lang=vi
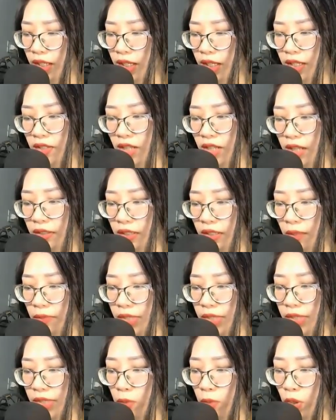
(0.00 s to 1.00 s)
nên cầm
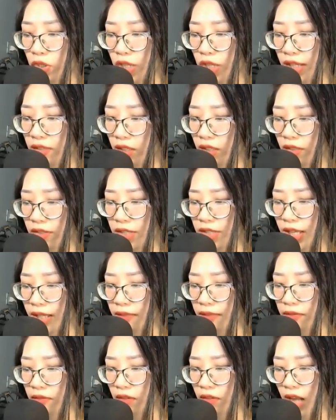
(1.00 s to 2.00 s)
chế bố trí tự
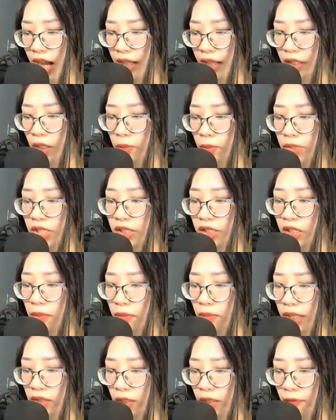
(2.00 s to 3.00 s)
nhiên là không chỉ
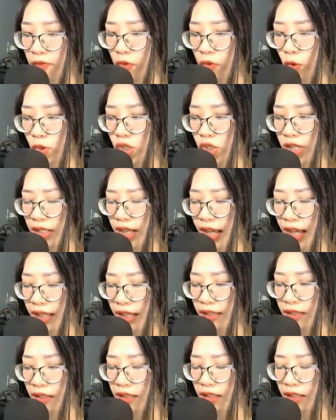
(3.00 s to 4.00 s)
cầm mấy tấm phù trị
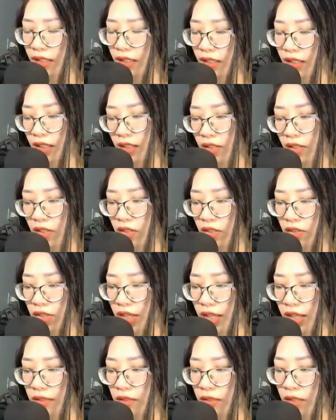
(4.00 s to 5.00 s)
này. Đương
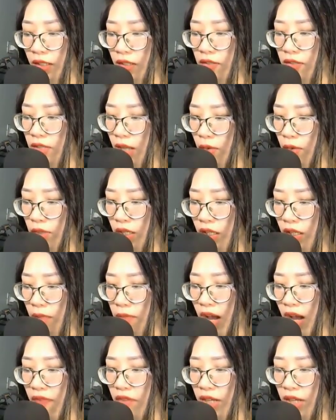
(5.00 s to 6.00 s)
nhiên, nếu như
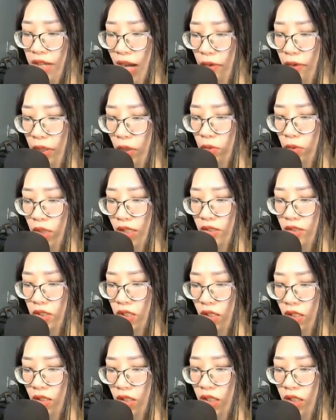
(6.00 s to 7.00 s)
ba vị đạo hữu thật
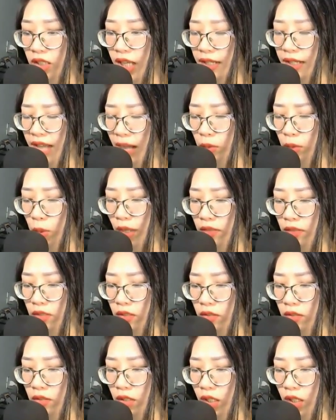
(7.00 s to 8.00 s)
sự có thể đào thoát
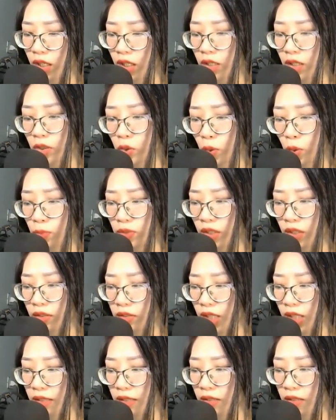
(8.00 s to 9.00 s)
được, cũng tự
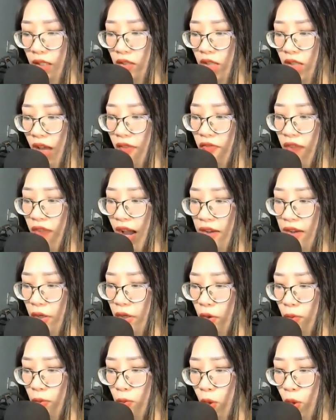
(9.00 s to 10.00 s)
tin có thể phá
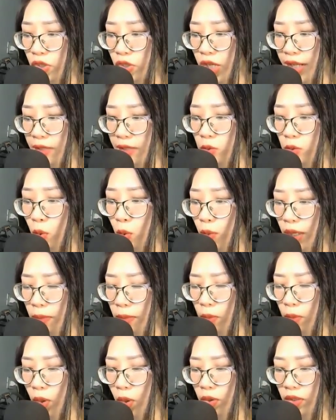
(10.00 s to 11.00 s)
điều bố trí của
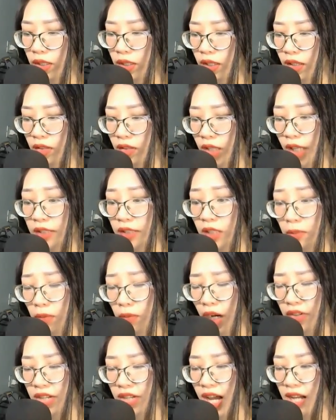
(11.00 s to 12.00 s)
nguyên mộ, thì cứ
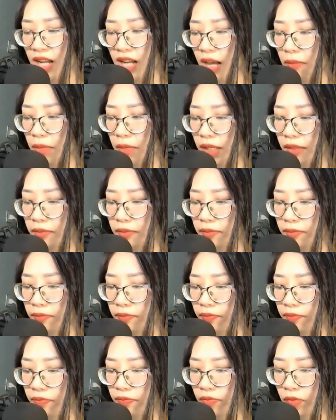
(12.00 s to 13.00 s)
mở ra là biết.
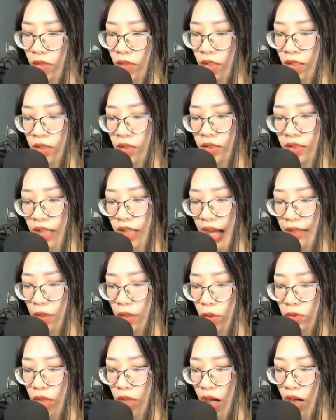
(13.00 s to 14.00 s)
Gã
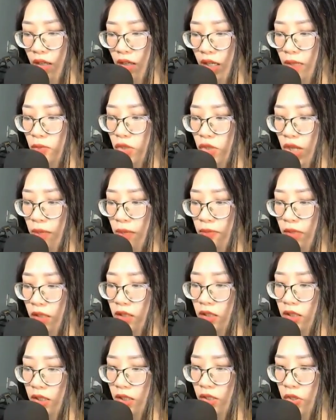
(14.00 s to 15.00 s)
đầu to âm trầm
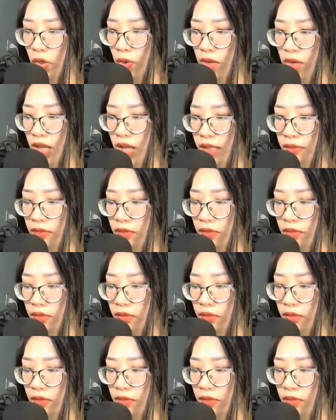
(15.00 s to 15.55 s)
cười rộ lên.